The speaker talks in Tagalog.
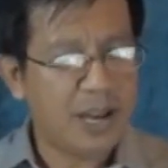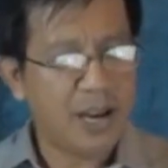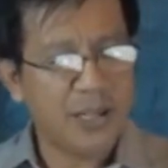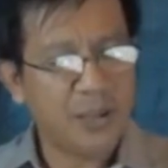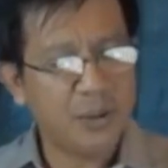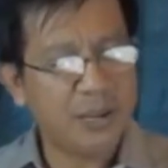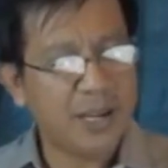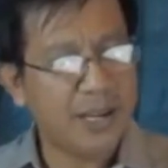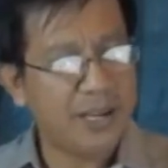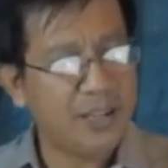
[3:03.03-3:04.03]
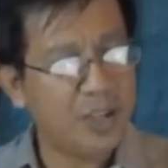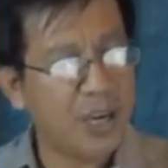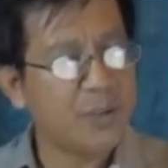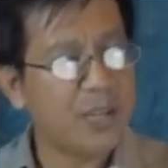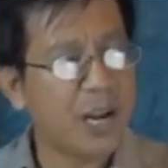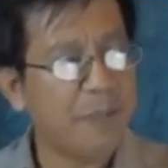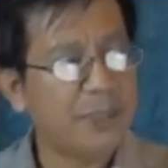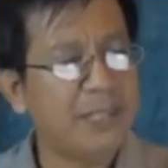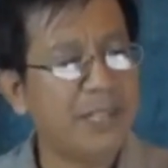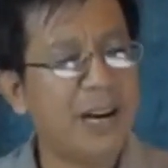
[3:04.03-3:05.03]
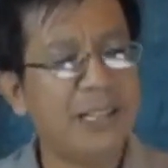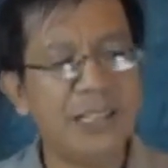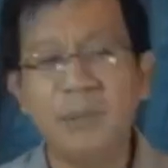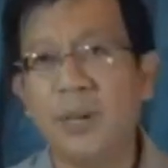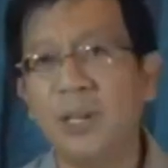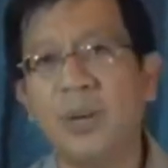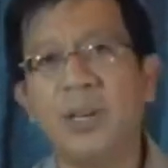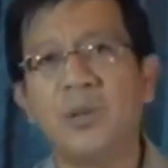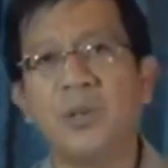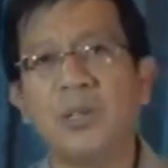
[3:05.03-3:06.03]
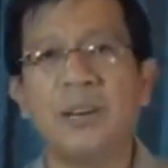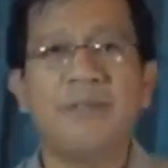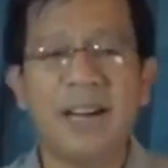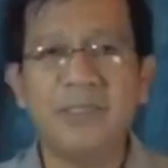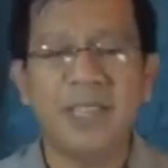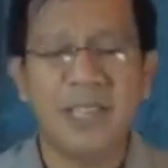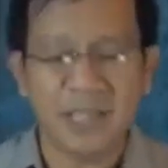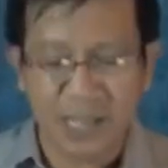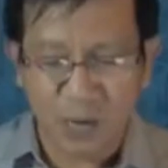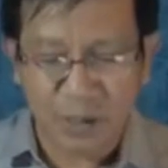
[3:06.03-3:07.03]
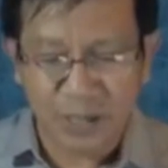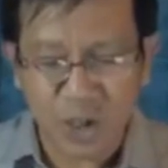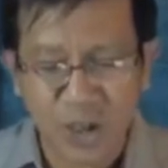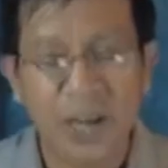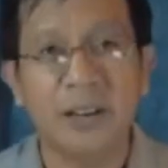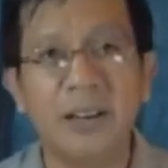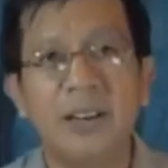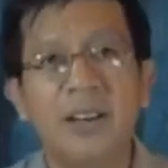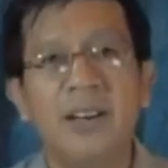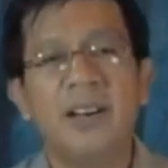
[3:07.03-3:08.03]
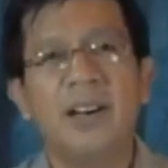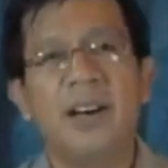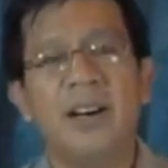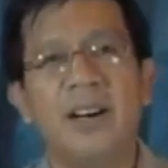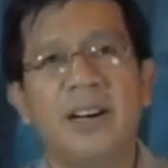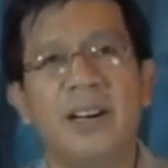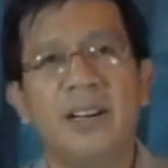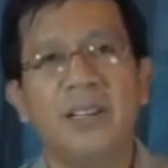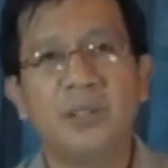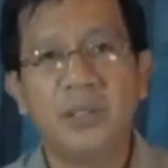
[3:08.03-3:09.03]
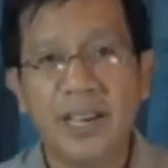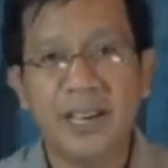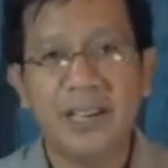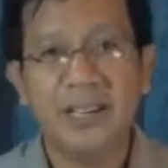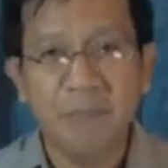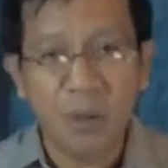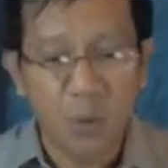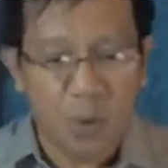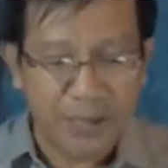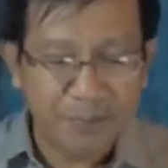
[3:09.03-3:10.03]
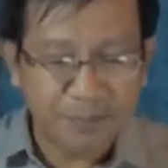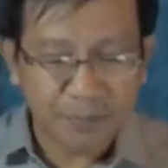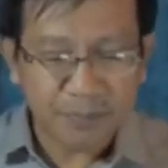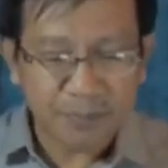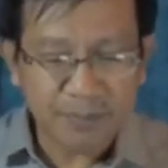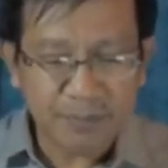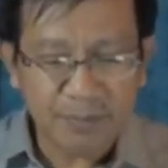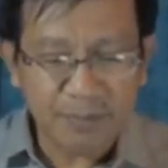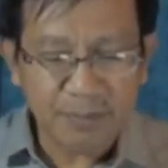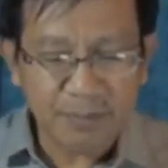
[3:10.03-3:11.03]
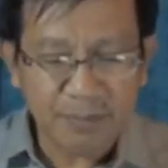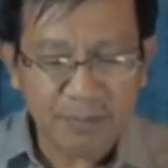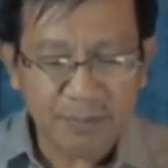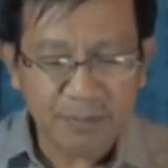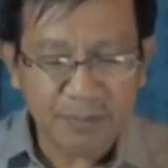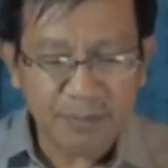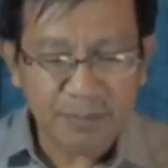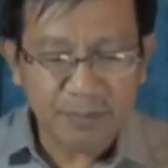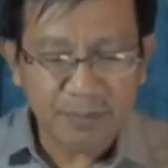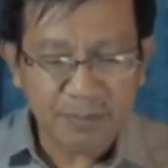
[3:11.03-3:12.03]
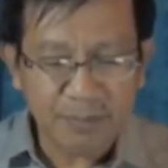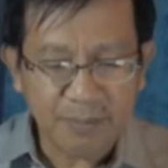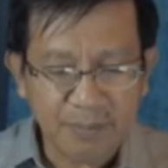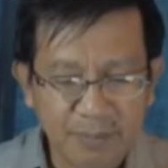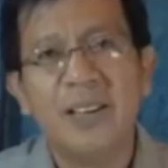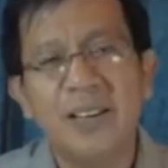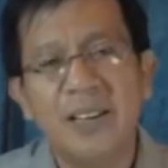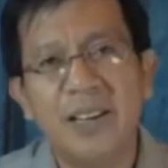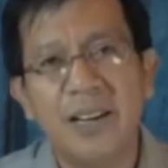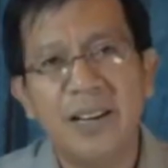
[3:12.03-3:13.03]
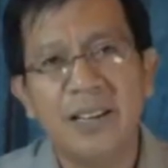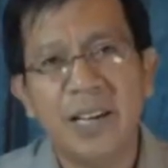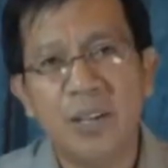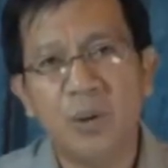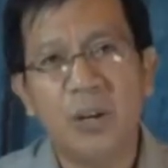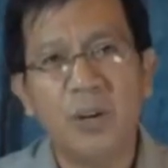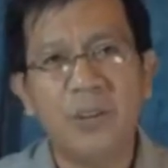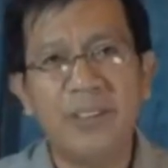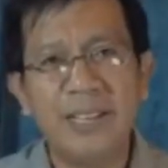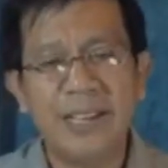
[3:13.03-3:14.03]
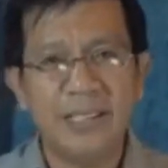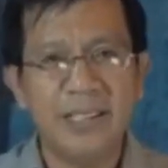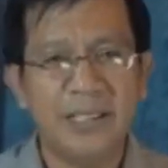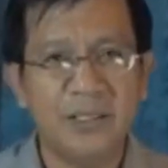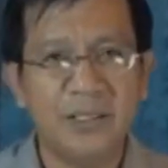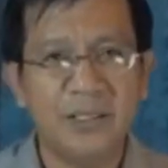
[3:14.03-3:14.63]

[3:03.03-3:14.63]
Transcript: Ayon kay James na kapatid ng ating Panginoong Yesus. There are five things that I want to share uh, today. Number one, tungkol po sa pandemic na, na ito, na COVID-19.